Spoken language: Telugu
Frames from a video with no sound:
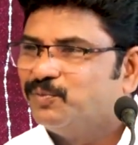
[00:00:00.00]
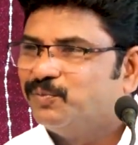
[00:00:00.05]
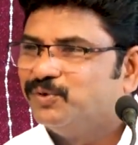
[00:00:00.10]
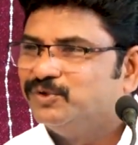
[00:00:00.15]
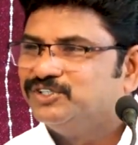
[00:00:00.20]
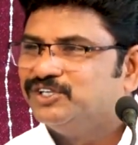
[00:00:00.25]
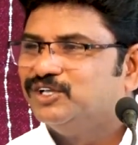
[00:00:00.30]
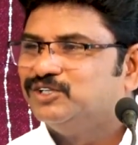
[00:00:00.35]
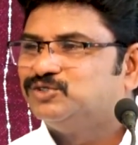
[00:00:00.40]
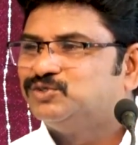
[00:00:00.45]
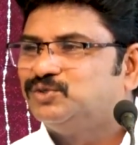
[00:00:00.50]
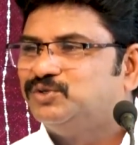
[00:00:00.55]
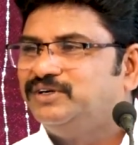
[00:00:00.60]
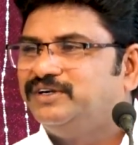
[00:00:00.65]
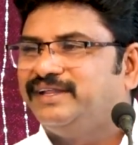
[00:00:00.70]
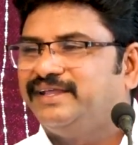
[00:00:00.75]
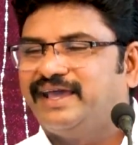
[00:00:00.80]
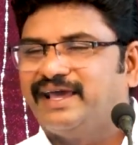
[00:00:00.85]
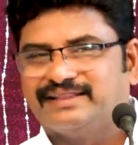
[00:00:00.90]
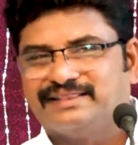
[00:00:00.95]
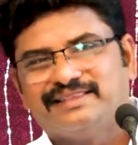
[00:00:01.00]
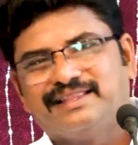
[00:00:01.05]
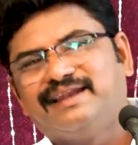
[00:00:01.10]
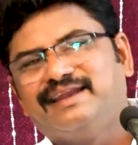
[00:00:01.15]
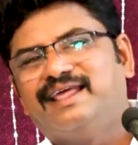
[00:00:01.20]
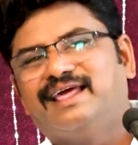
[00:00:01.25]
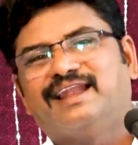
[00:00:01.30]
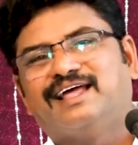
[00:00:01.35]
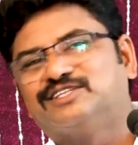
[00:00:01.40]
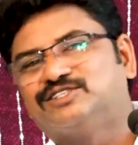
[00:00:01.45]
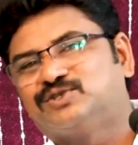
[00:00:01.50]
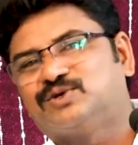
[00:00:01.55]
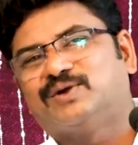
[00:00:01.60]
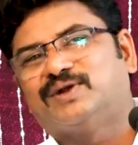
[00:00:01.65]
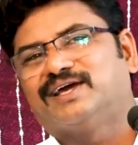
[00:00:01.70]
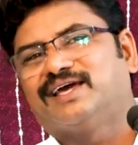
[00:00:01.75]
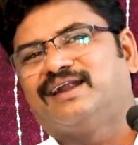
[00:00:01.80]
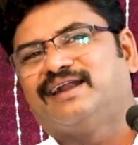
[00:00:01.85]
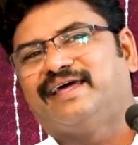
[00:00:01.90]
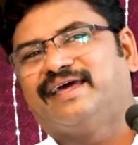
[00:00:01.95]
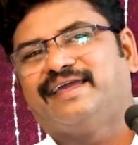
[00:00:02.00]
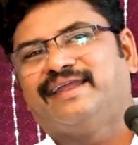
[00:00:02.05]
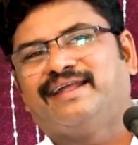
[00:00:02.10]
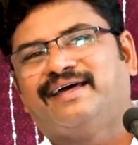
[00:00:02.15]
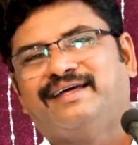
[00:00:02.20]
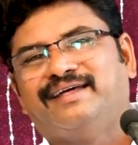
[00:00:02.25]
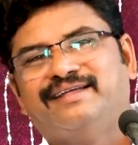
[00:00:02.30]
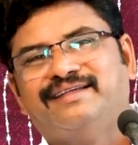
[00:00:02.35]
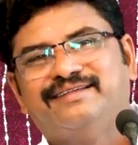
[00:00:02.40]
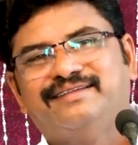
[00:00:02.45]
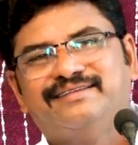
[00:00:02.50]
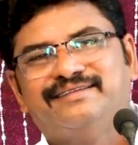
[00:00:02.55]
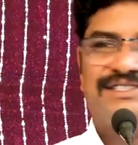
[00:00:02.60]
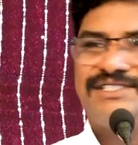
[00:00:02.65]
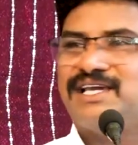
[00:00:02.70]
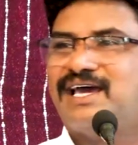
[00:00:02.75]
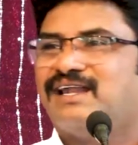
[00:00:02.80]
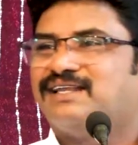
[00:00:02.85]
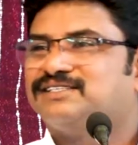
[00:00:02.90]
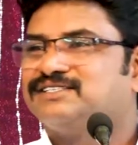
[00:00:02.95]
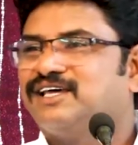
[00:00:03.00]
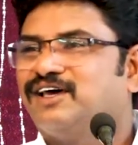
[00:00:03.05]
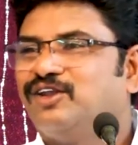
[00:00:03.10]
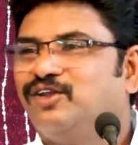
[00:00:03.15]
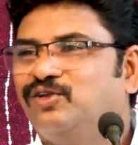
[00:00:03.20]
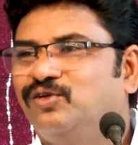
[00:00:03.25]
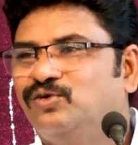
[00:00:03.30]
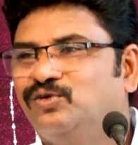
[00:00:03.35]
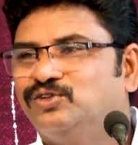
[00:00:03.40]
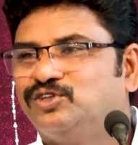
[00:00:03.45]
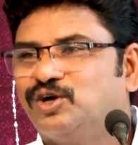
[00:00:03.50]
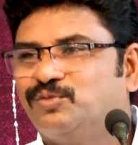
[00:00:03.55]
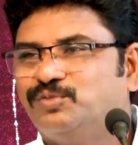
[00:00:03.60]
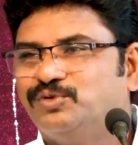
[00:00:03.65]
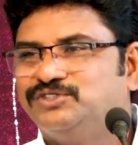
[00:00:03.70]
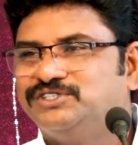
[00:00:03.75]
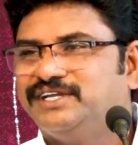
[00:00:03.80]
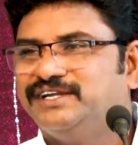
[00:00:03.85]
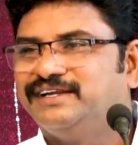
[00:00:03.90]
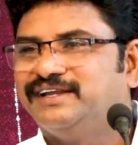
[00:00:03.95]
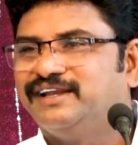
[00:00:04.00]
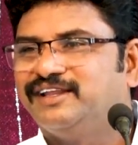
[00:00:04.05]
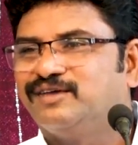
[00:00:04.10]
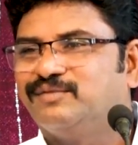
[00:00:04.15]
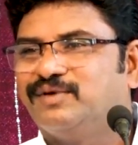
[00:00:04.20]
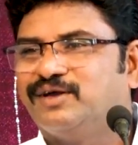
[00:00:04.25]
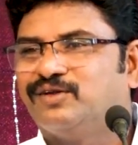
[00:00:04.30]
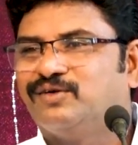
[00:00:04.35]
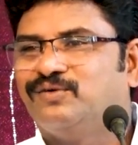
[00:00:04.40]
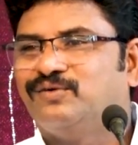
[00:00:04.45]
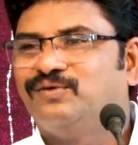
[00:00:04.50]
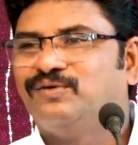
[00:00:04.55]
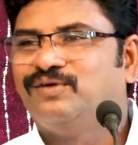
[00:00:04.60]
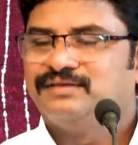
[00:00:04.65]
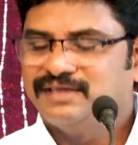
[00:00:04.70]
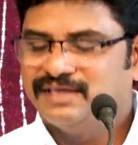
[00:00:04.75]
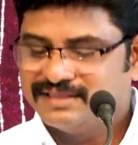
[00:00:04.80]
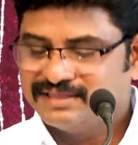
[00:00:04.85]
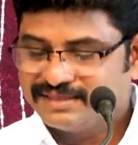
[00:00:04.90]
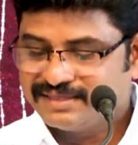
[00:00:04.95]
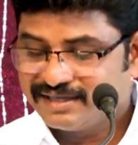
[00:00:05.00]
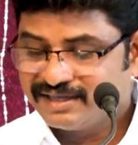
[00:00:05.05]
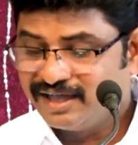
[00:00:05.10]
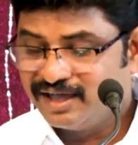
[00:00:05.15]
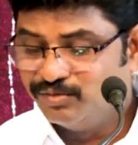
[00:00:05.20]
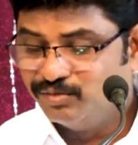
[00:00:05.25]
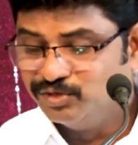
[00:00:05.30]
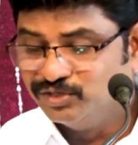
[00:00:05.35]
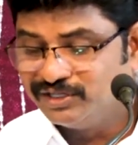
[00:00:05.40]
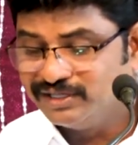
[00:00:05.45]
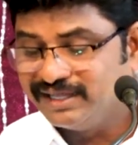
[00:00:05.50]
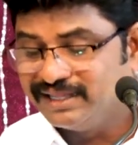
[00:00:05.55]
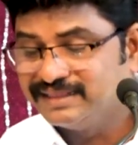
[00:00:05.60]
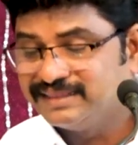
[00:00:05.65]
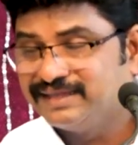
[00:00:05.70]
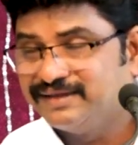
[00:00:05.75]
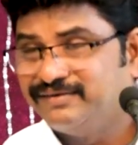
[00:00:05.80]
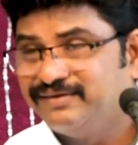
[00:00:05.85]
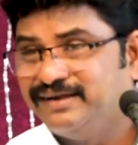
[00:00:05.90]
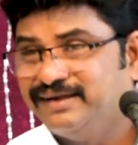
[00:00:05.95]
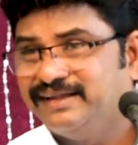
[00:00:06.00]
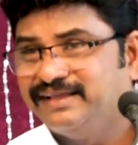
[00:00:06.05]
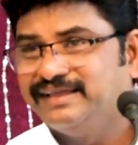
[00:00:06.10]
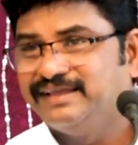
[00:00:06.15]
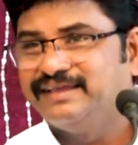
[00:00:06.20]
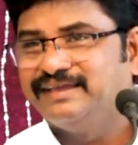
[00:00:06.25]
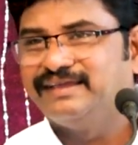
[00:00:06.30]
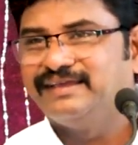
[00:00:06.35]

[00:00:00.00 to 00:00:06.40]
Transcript: తప్పు చేస్తుంటే అందరిని ఎలా చూడగలడు ఆయన చాలాసార్లు తప్పు చేయడానికి మనం ఎంతగా ముందుకెళ్తామంటే